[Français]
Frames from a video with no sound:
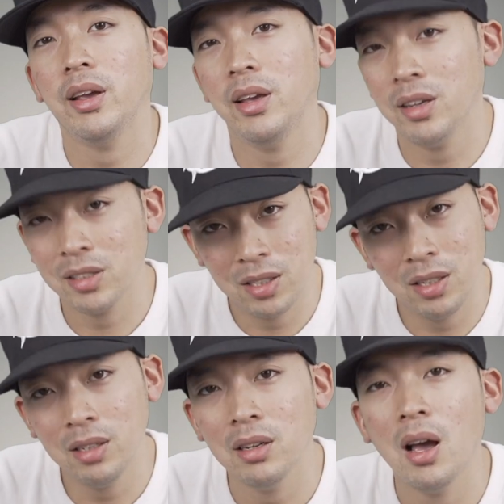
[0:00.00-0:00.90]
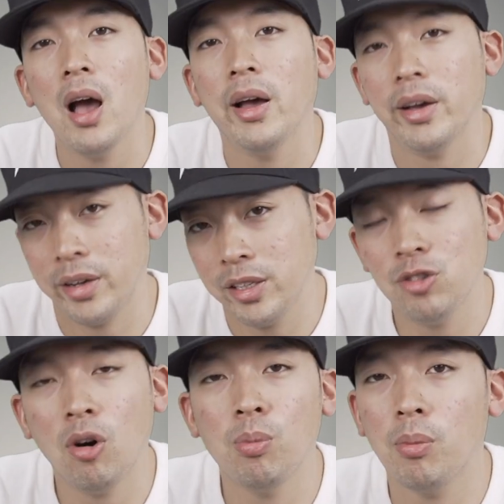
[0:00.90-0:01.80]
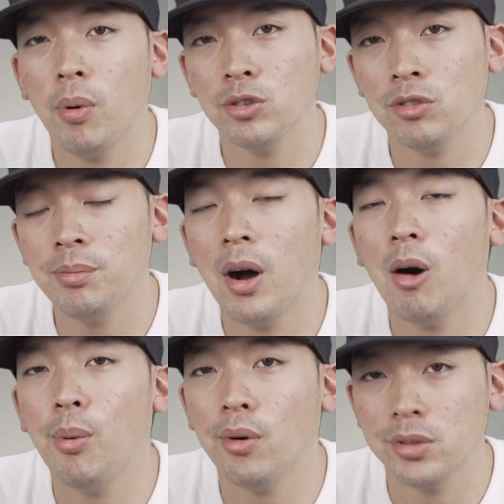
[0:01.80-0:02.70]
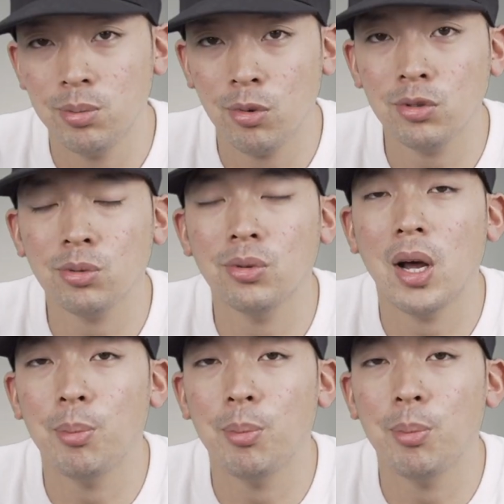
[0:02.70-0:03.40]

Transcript: et ainsi rester en proportion par rapport aux dimensions de la